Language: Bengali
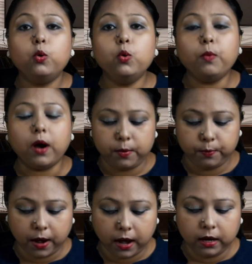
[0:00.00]
কুমার
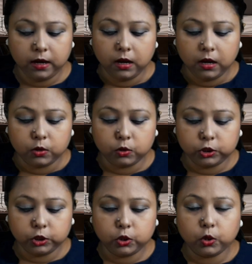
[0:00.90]
পাল
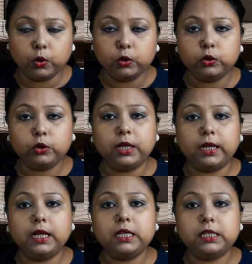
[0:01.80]
রচিত গ্রন্থ
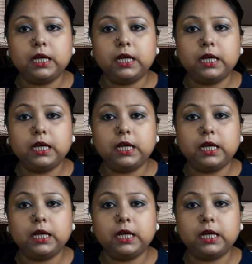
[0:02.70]
থেকে